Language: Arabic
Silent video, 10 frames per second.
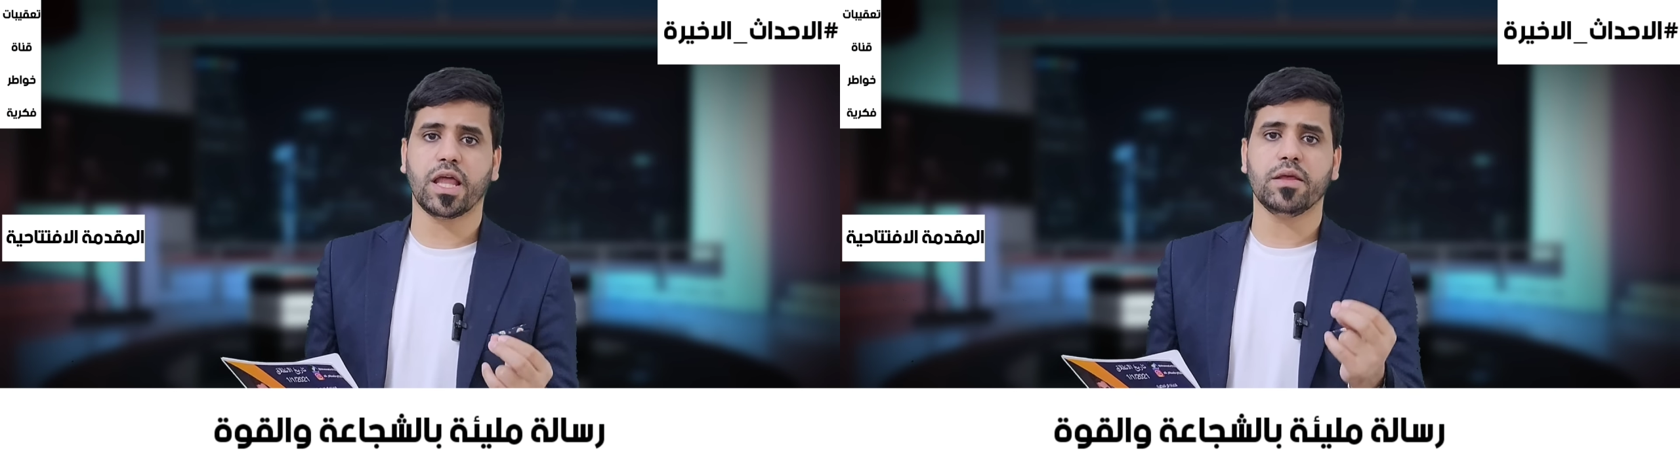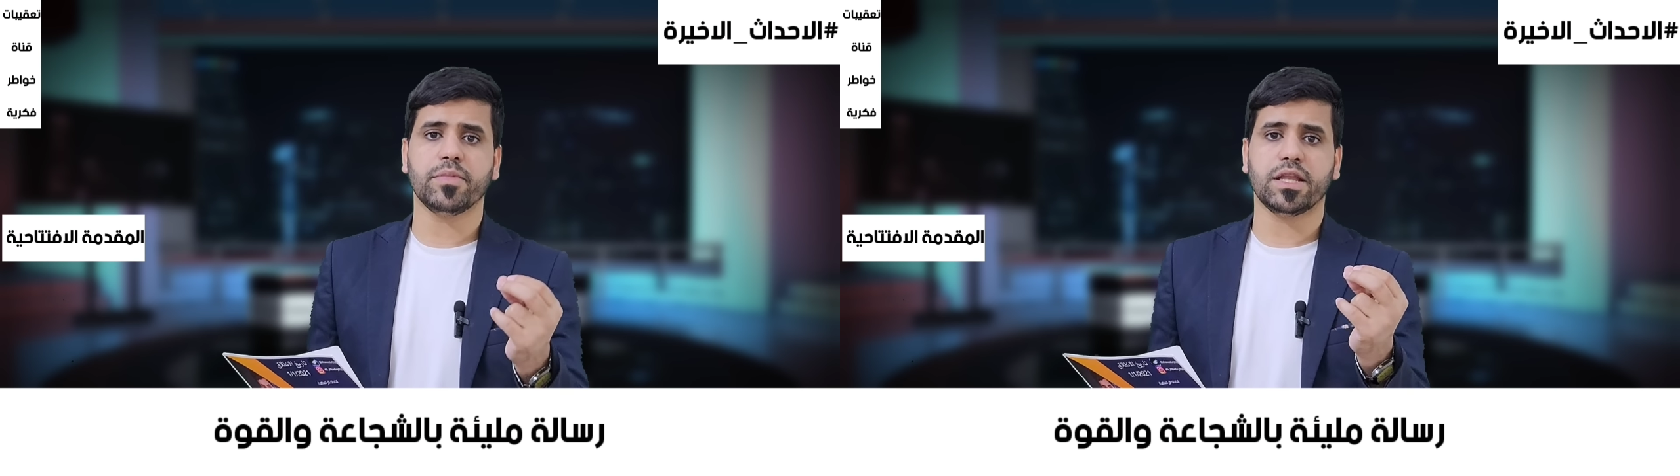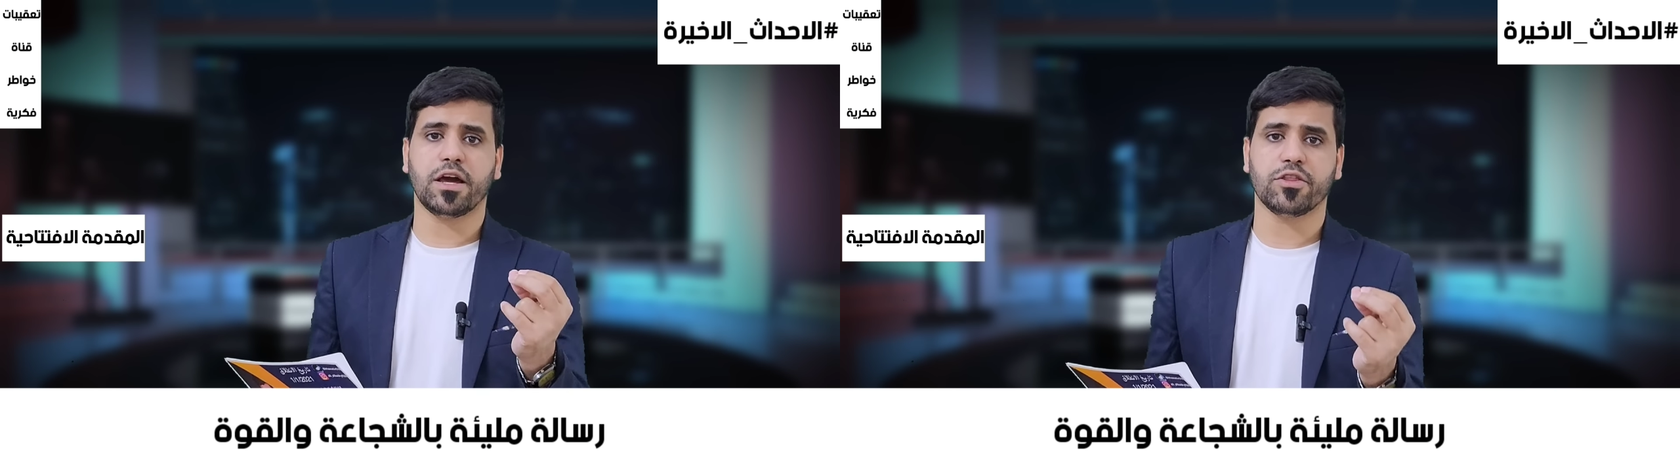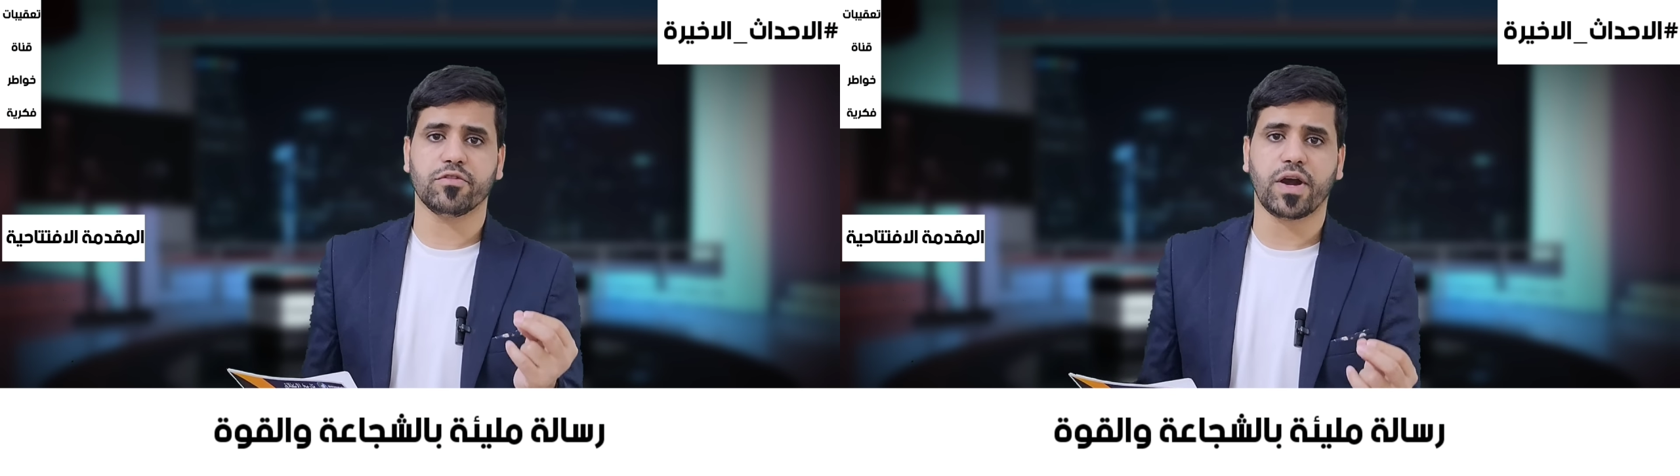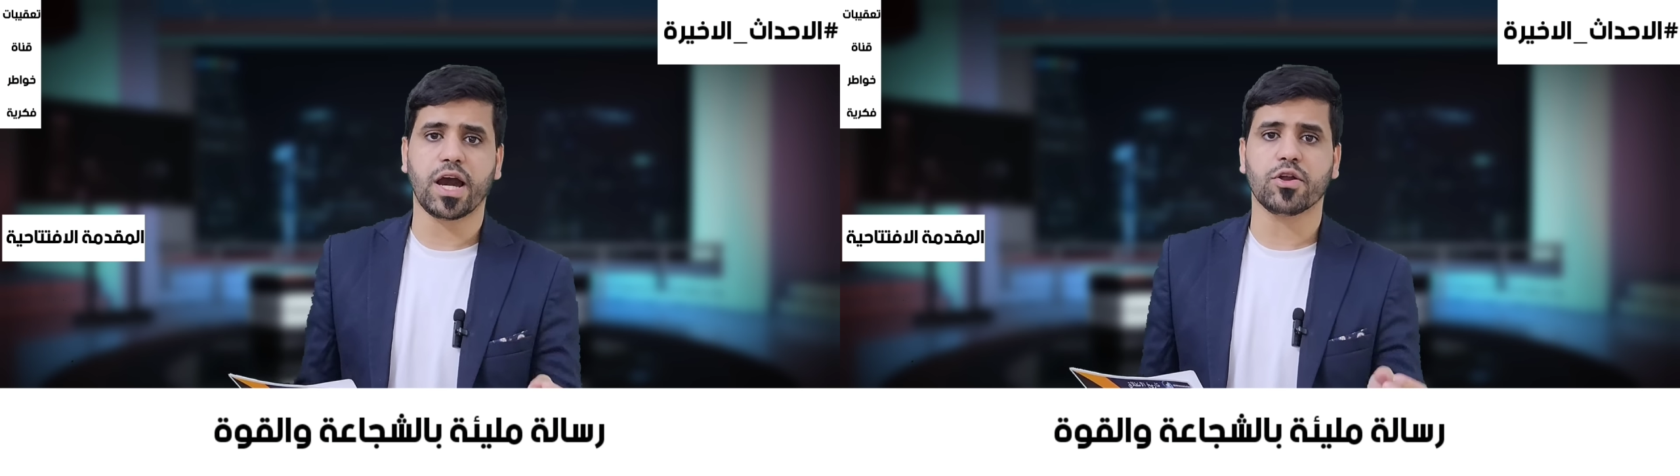كلمة
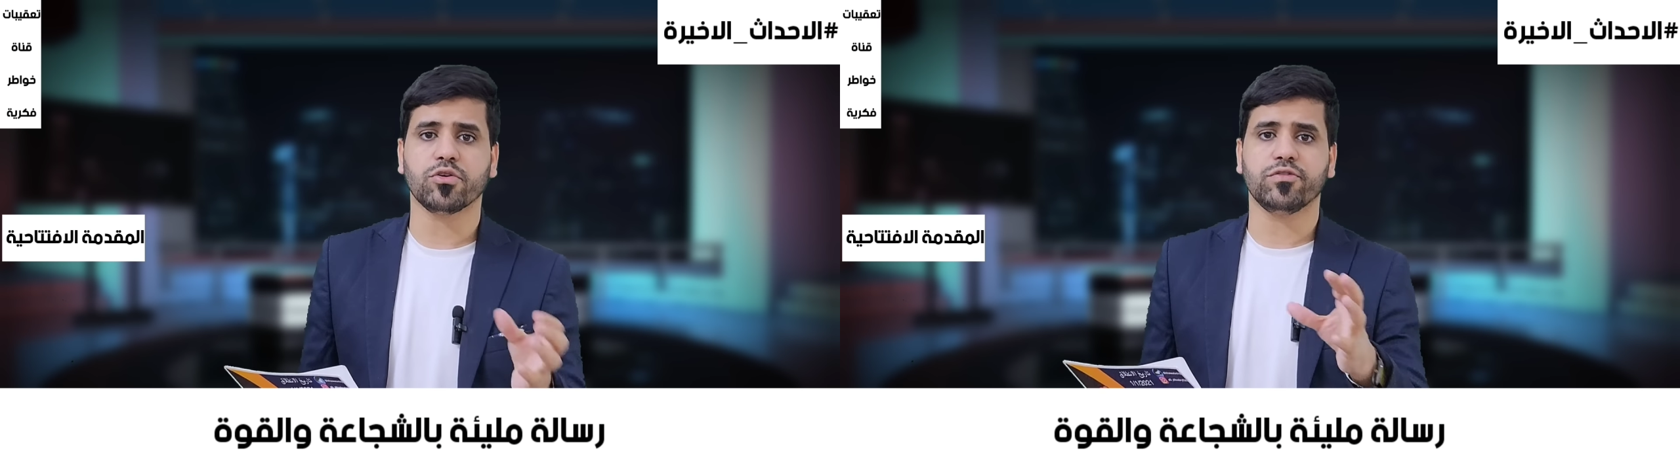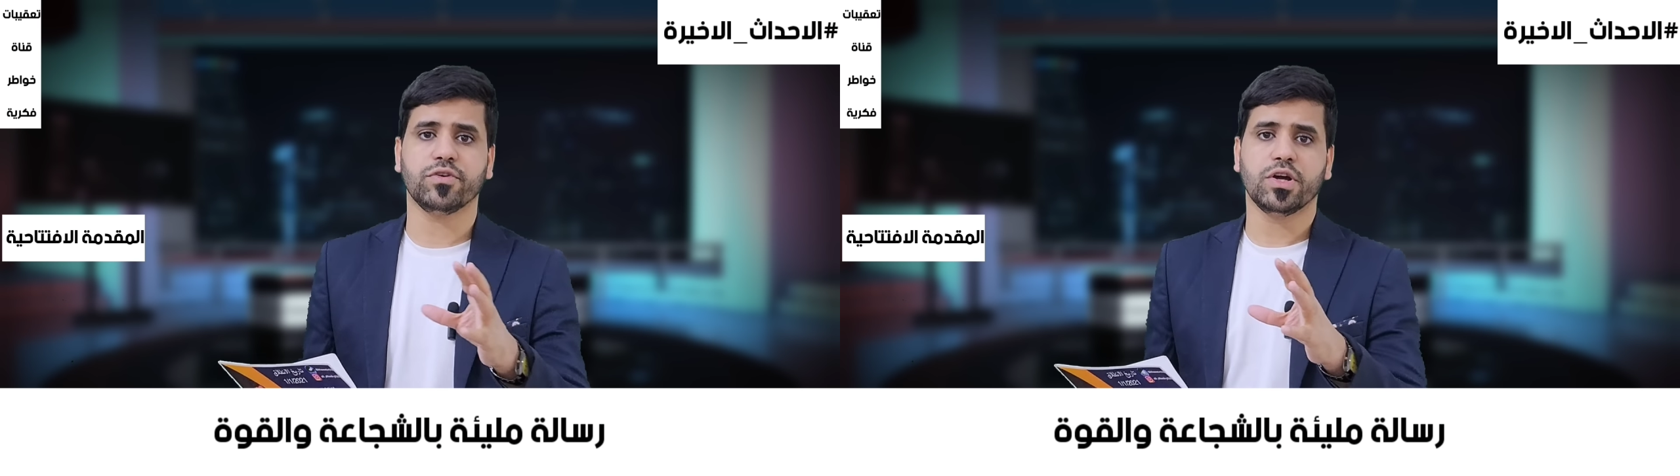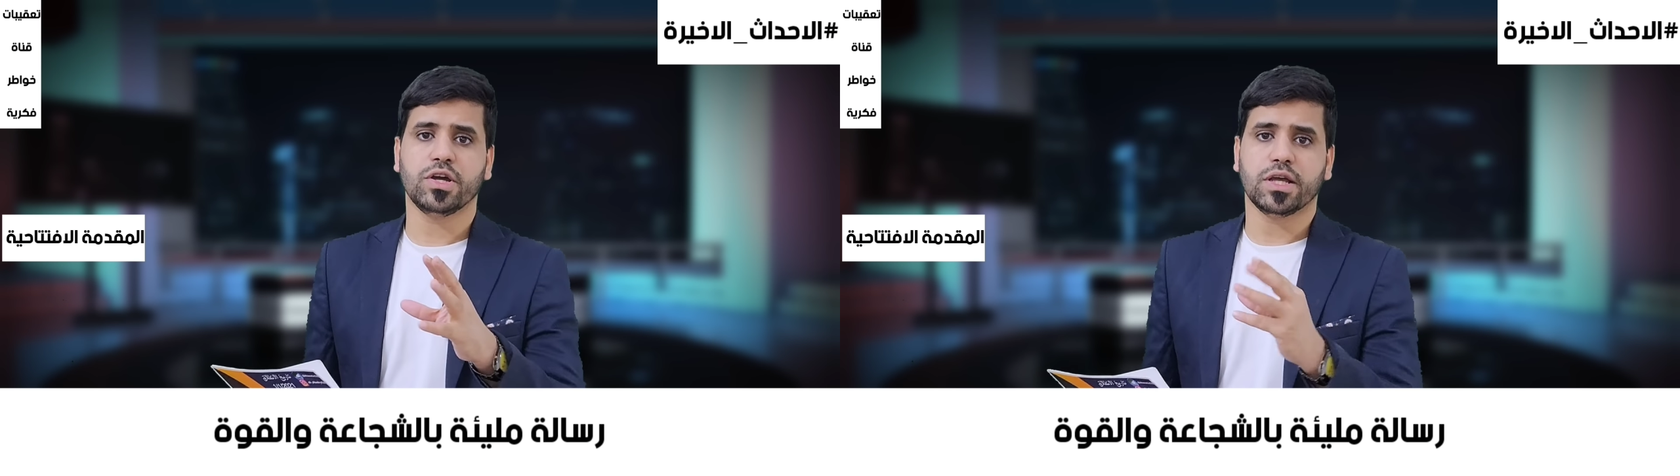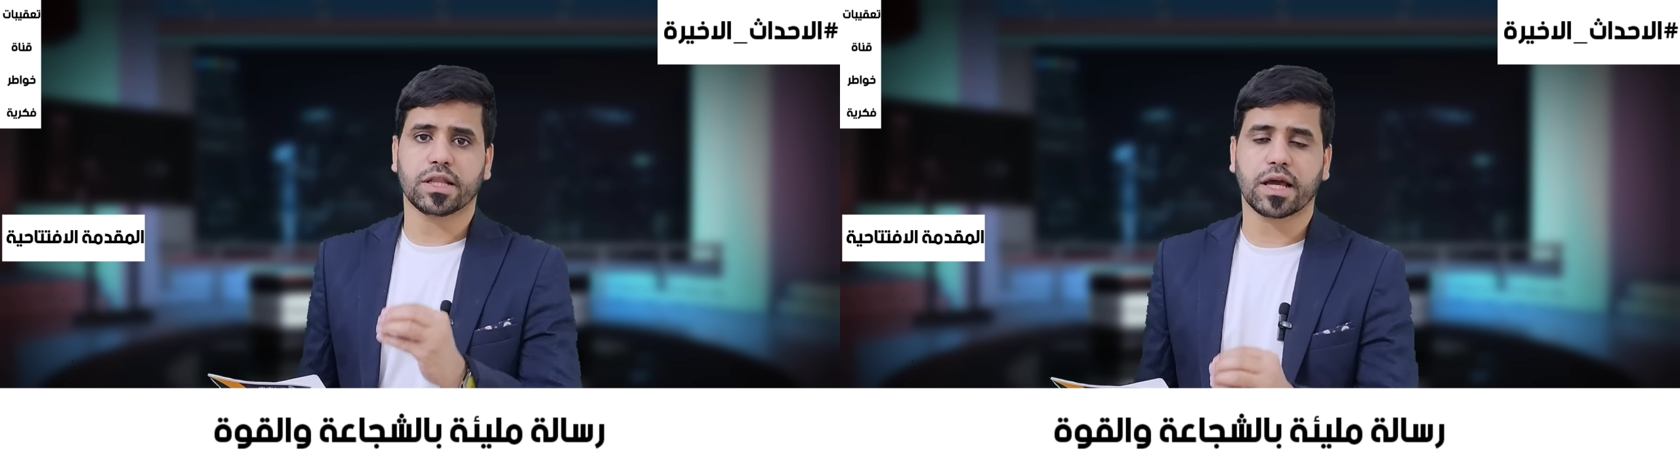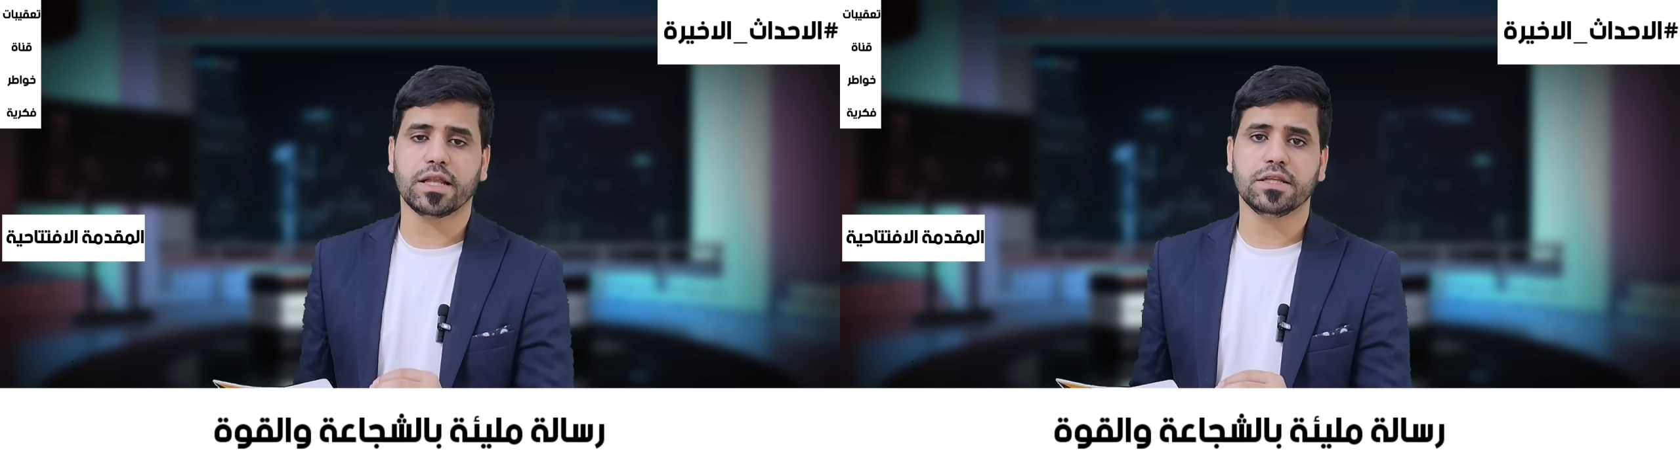نحذف حرف
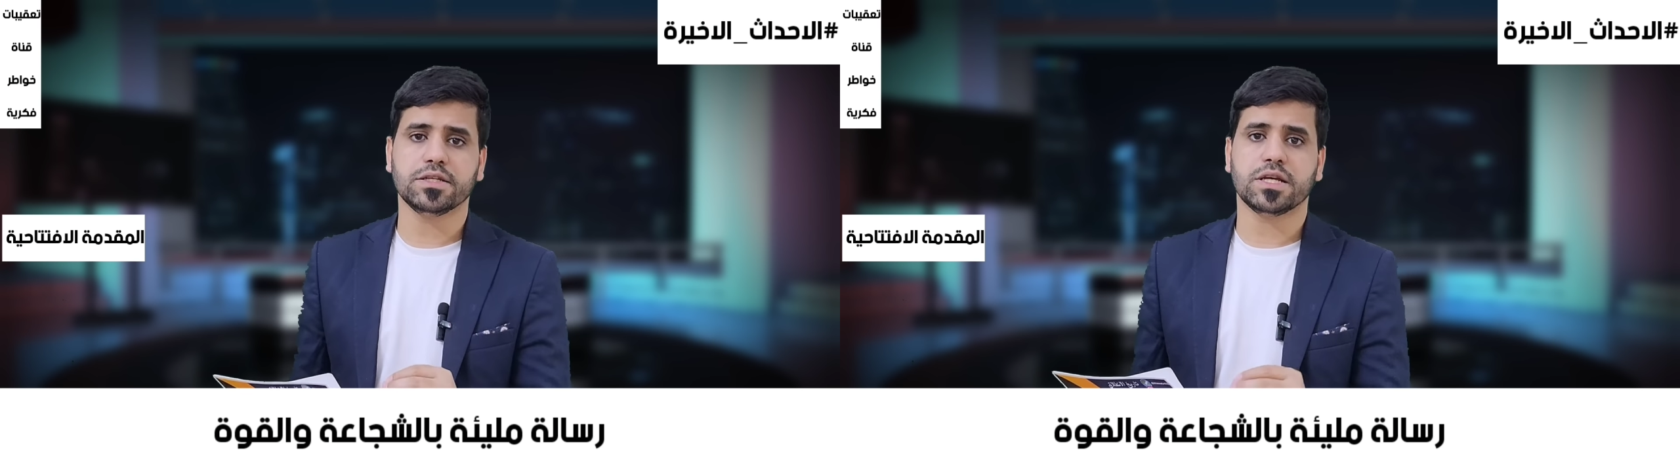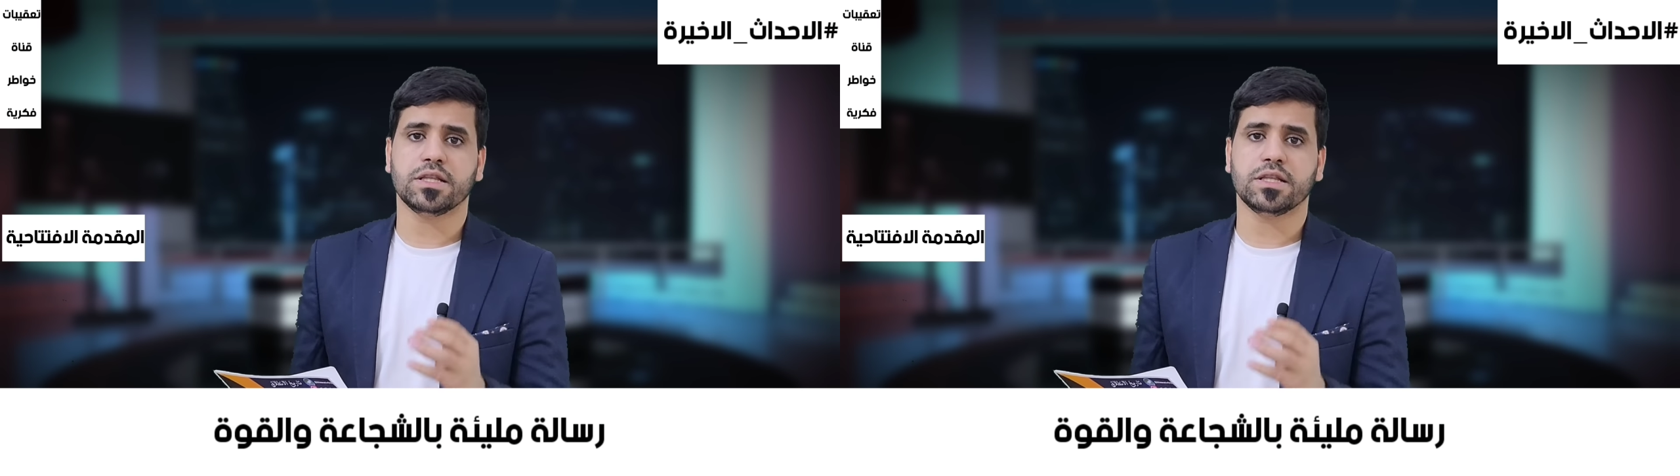نخلي